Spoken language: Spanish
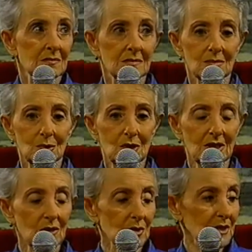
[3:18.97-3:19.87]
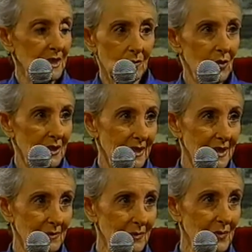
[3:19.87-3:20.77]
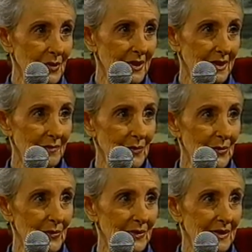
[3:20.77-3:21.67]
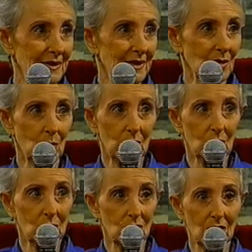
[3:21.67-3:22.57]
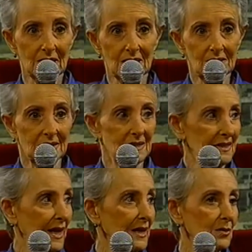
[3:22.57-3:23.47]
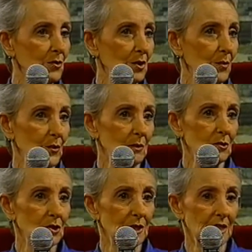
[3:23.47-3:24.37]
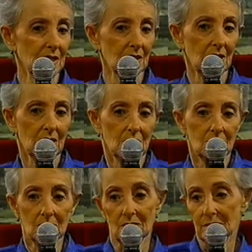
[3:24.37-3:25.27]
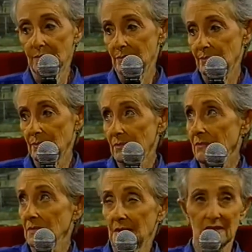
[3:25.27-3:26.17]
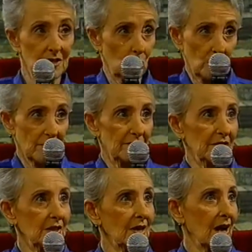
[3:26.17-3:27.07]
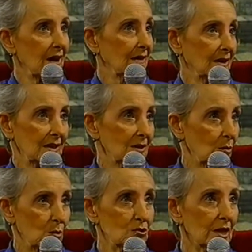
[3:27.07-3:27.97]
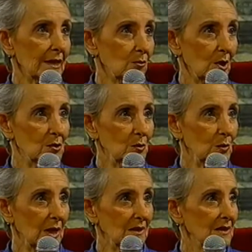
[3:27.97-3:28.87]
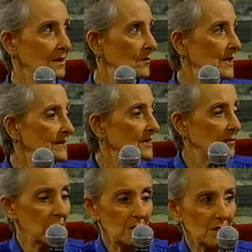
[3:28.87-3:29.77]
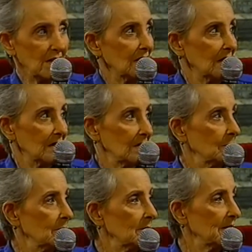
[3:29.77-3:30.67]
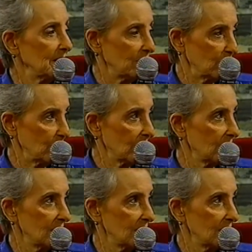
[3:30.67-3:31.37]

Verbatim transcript: no tiene lo que tenemos aquí, por ejemplo, ¿no? que podemos caracterizarnos, que podemos tener mm, escenografía, cosas que nos ayudan. ¿Ves estas mismas mm, bellas flores que hay